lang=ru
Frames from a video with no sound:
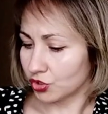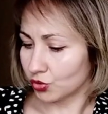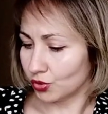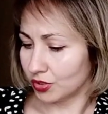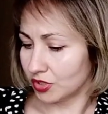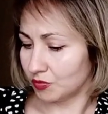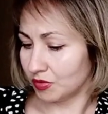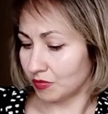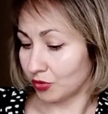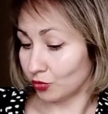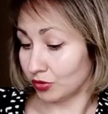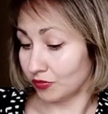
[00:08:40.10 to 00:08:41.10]
Что здесь не
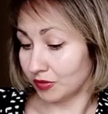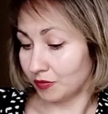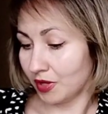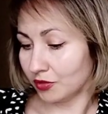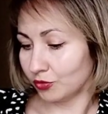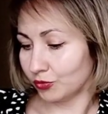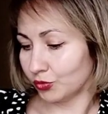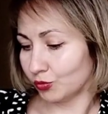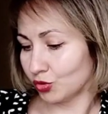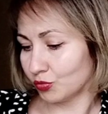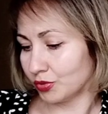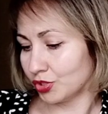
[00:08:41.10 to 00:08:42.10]
могу давать мяту? Ну,
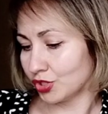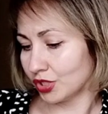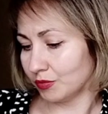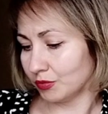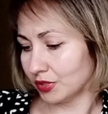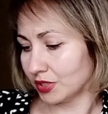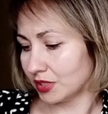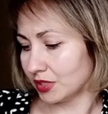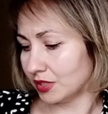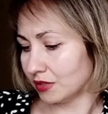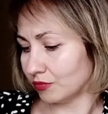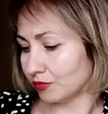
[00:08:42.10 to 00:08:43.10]
может быть,
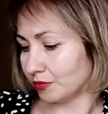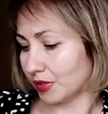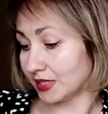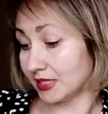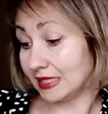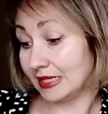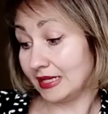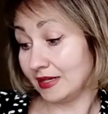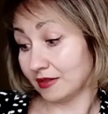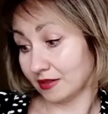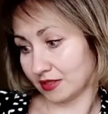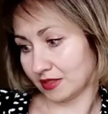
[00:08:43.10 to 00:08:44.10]
жимолость.
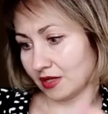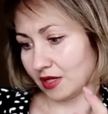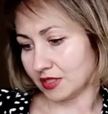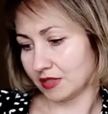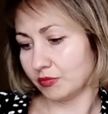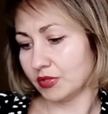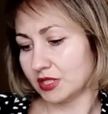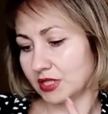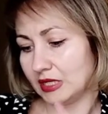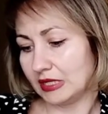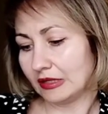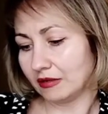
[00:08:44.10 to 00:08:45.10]
Базилик, кстати,
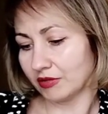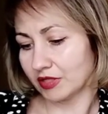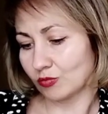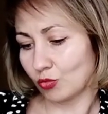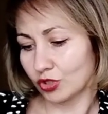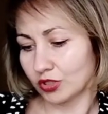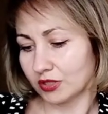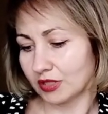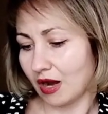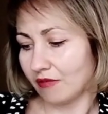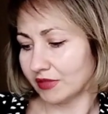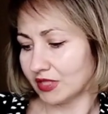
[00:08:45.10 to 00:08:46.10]
базилик. Возможно,
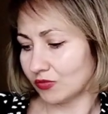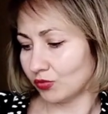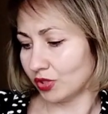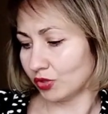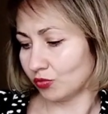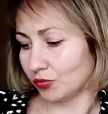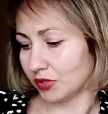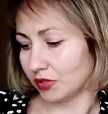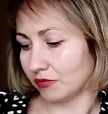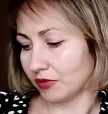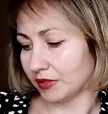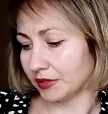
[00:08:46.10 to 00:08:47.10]
травность вот это мне
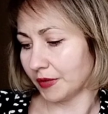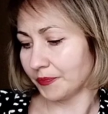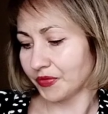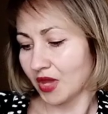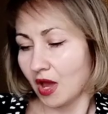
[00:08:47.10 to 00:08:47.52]
давал, да?